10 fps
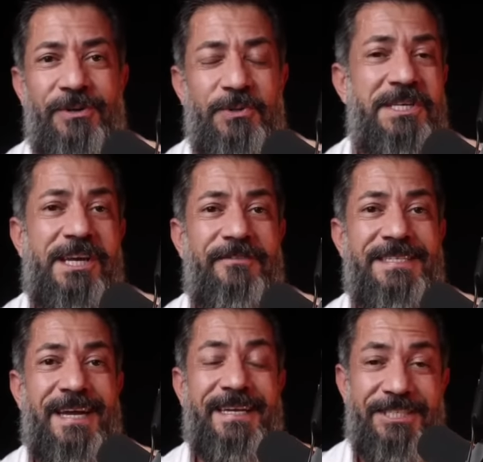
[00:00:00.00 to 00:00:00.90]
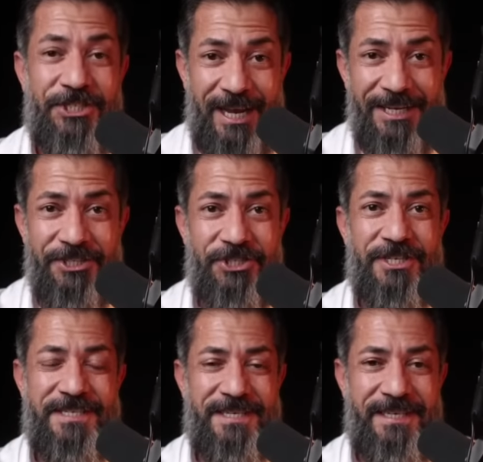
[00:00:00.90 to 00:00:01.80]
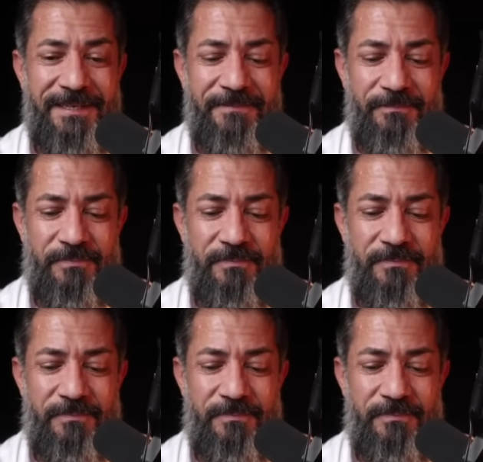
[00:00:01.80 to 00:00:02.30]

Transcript: lustigerweise eine Challenge gesehen,